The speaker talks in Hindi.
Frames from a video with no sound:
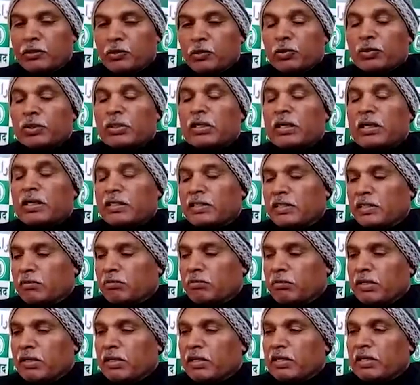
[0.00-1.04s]
उस नाते
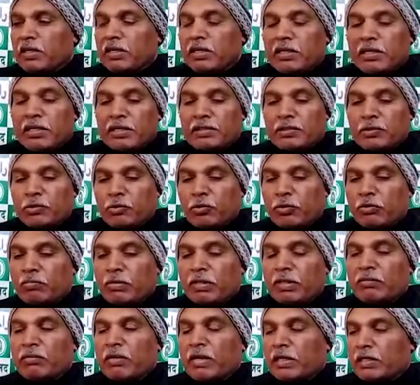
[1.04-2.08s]
मिल रहे हैं तो कोई
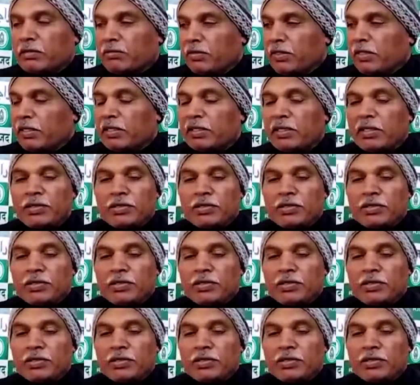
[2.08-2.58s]
बड़ी बात भी नहीं है